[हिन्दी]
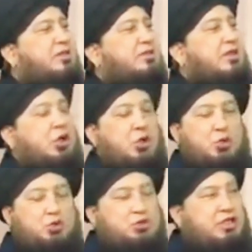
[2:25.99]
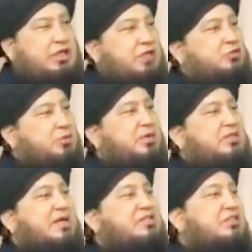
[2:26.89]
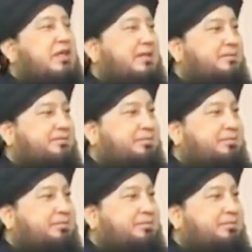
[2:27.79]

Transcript: जाती है उसके लिए इसमें बड़ी तासीर है